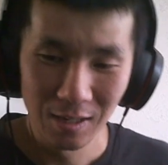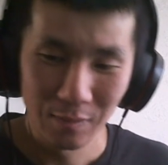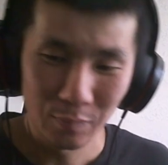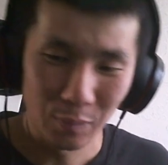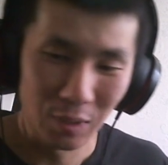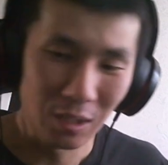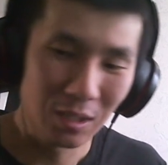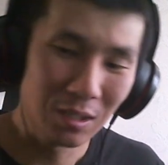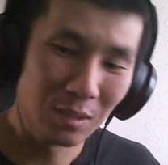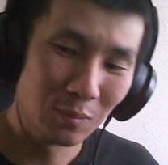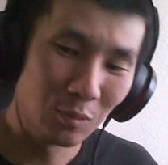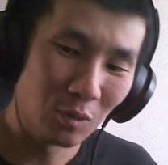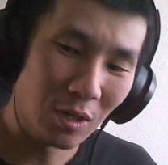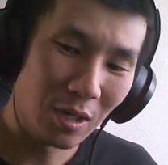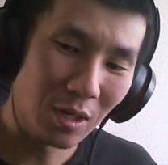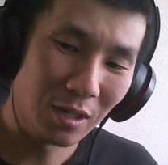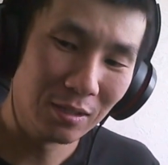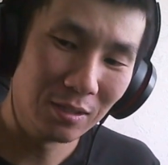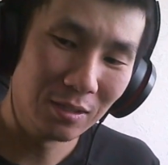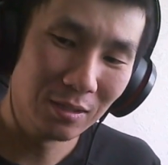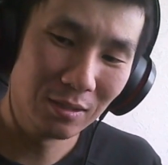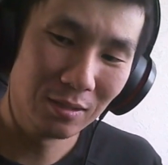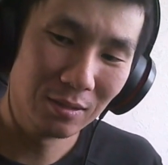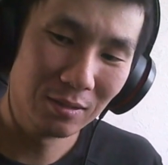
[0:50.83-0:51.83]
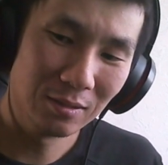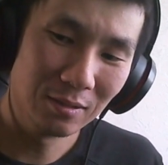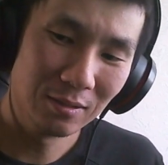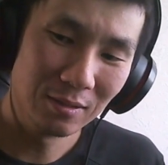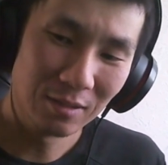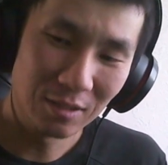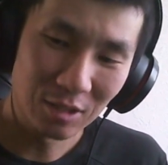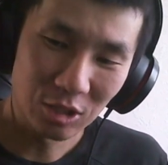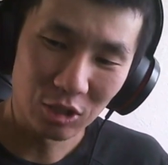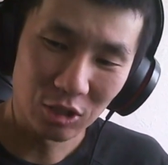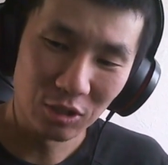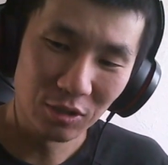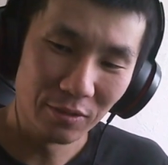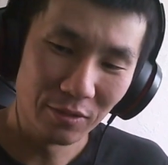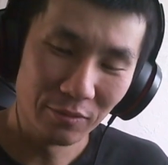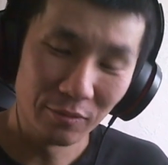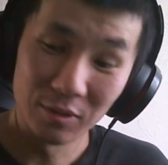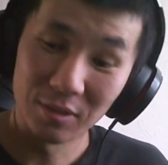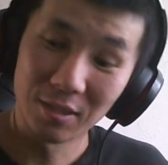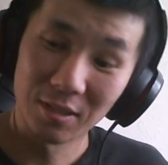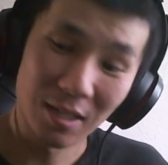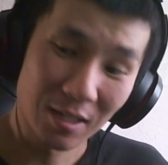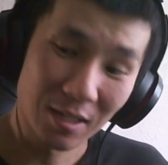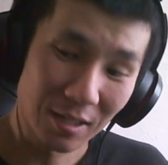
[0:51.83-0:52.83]
Поэтому они решили
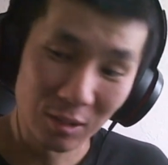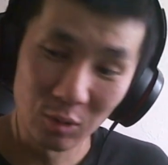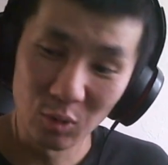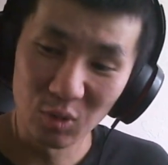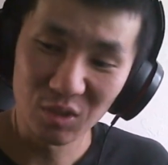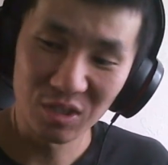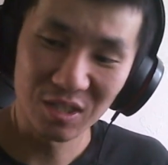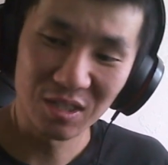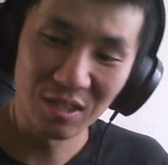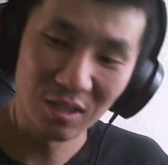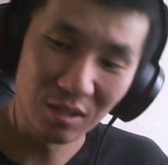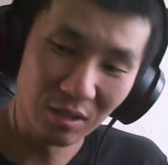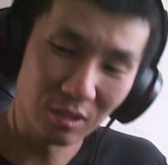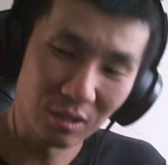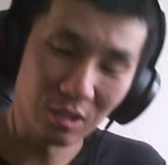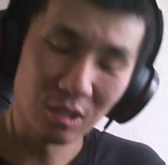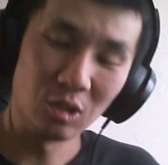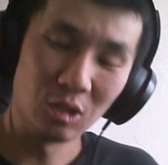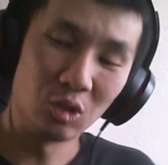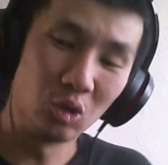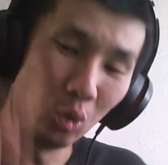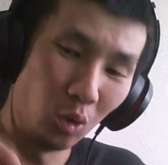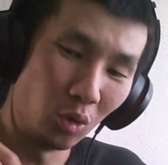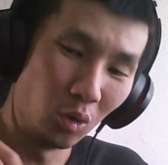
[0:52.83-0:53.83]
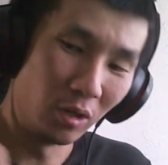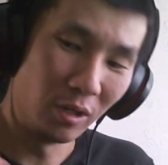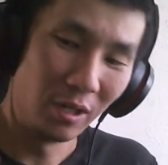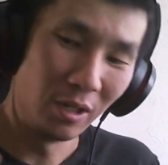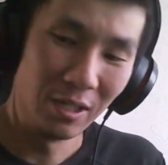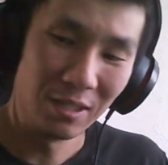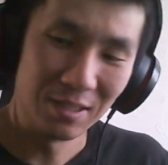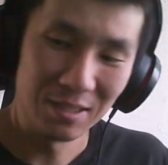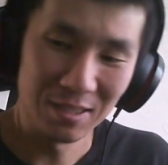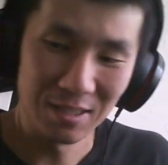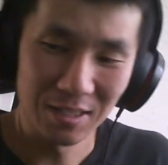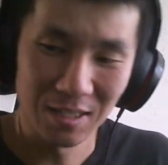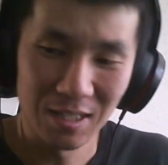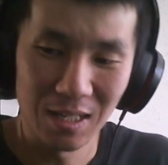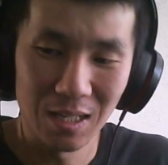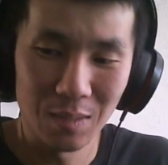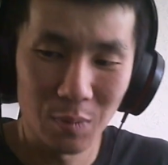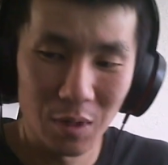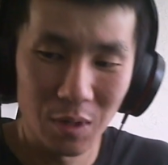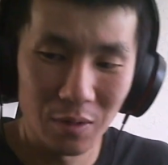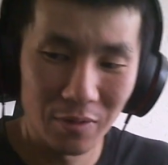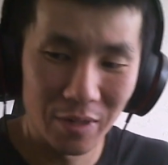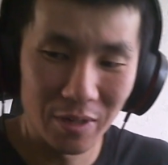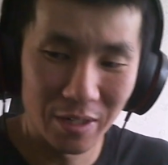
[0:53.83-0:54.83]
вот так анонс сделать до The
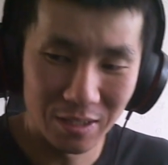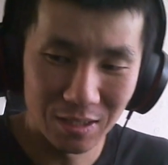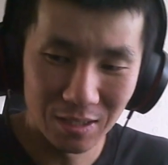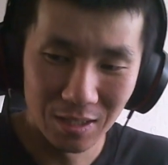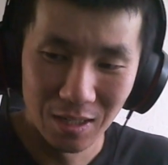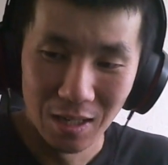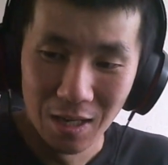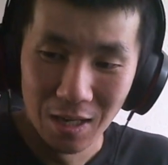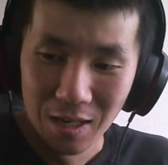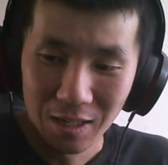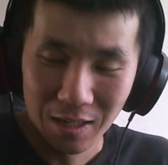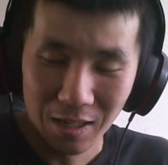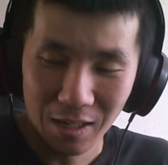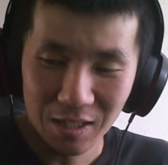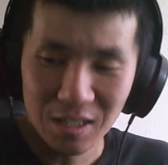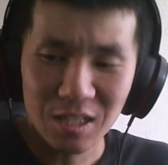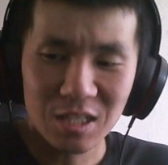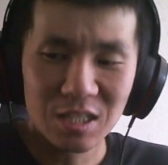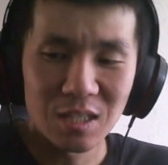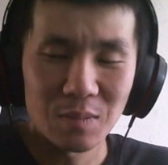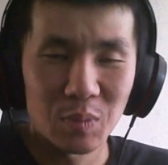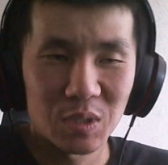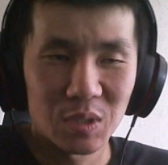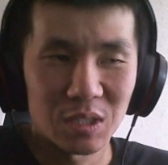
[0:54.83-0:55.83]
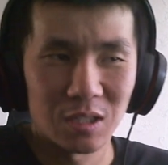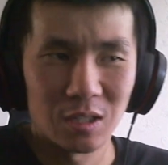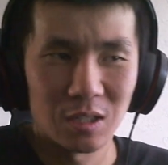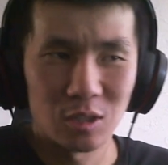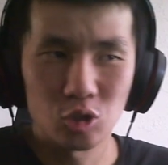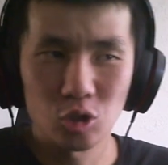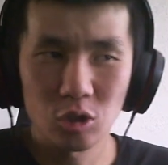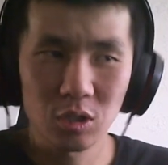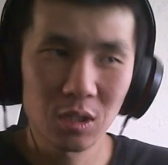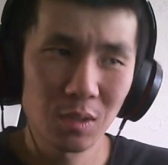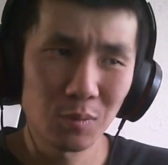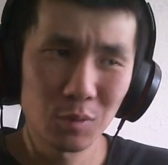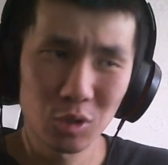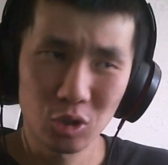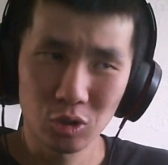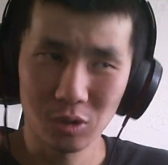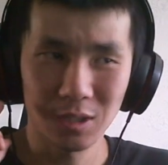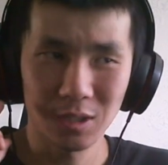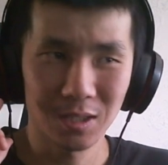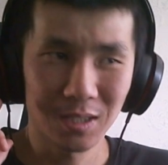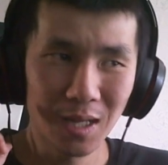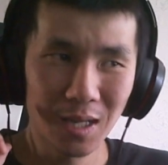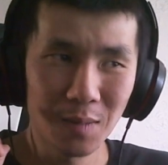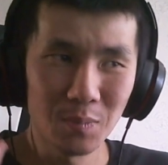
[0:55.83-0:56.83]
Game Awards. Конечно, по скриншотам еще
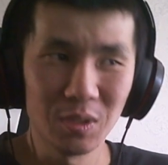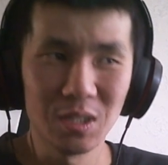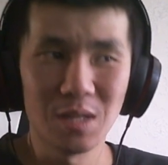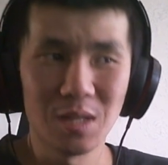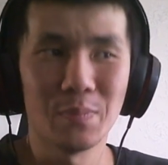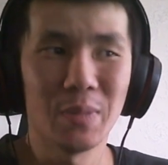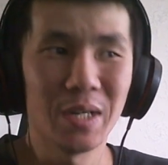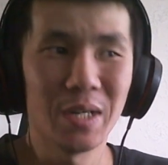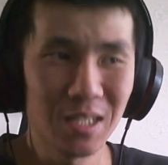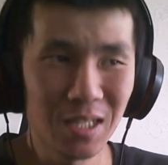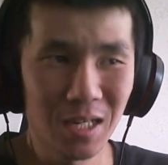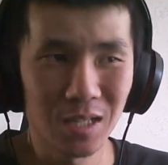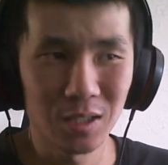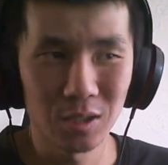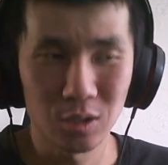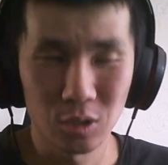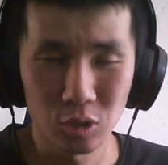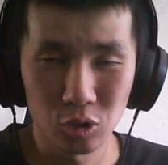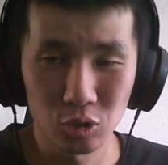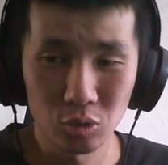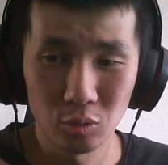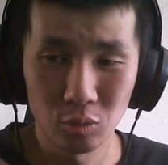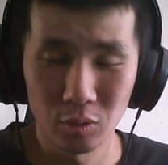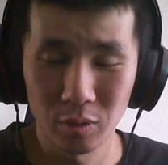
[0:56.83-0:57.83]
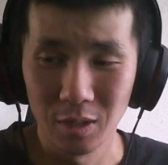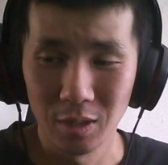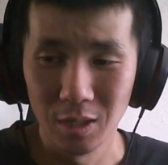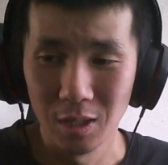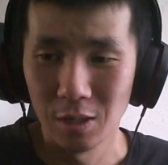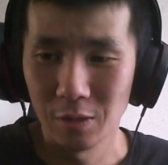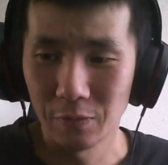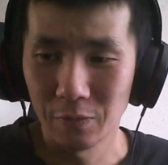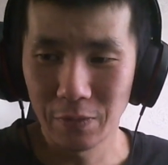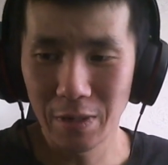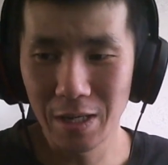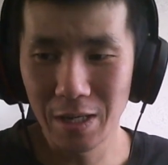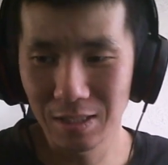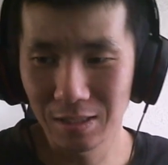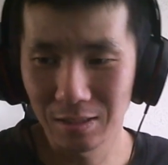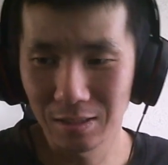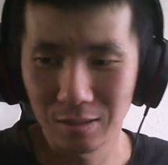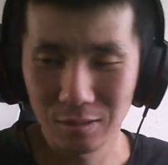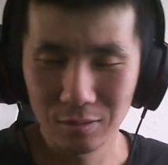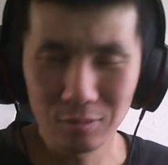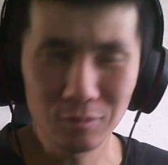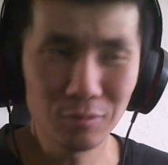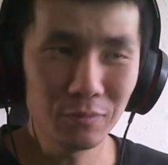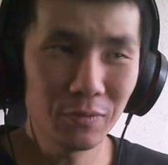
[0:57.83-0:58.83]
тогда было понятно, что
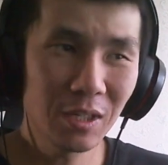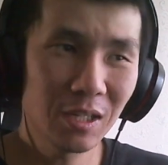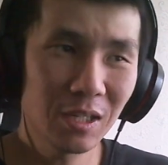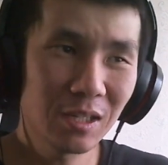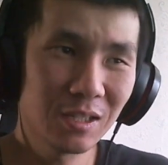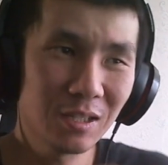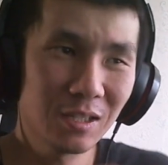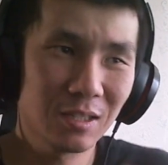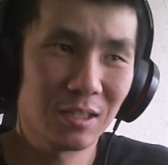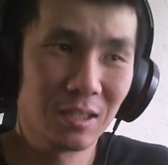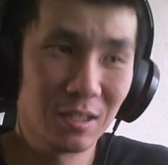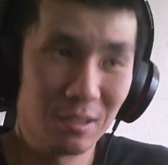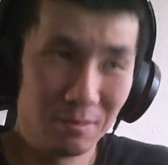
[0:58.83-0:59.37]
файтинг, ну, выглядит